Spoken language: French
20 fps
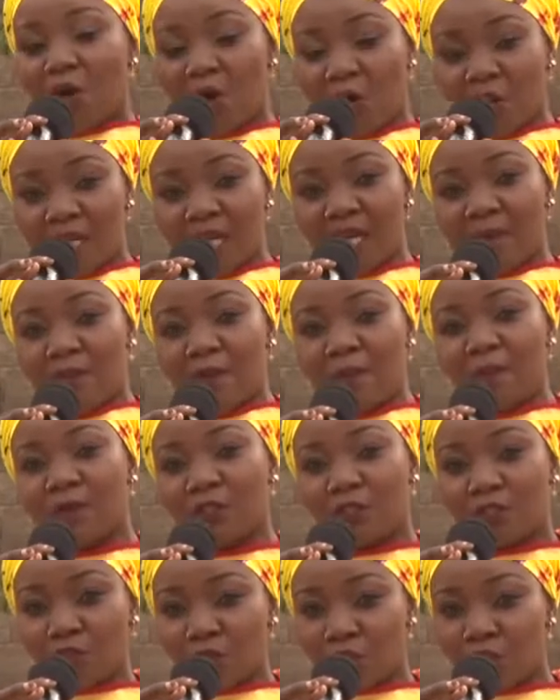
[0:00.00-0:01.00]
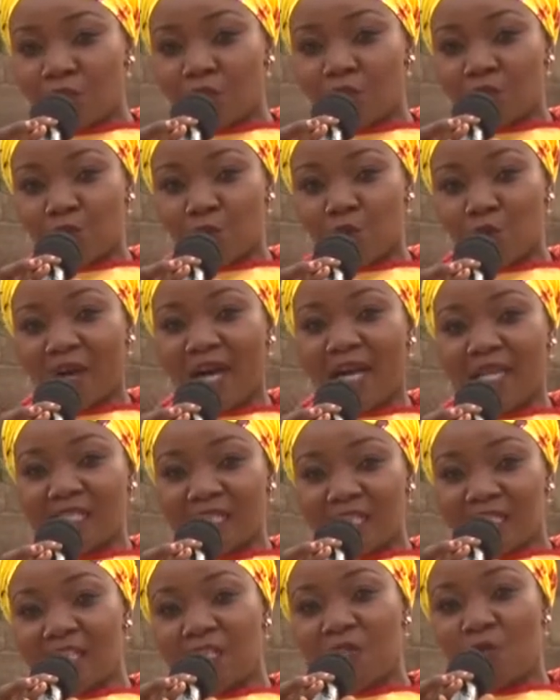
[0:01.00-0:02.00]
amis, à ma famille,
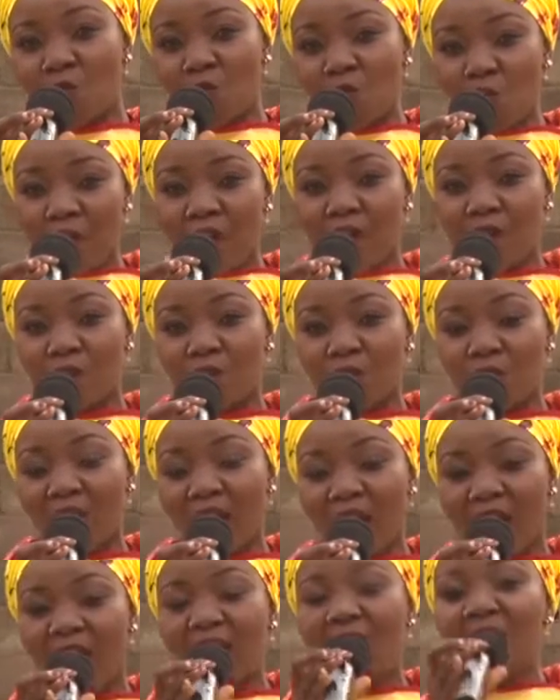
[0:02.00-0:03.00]
à mes collègues également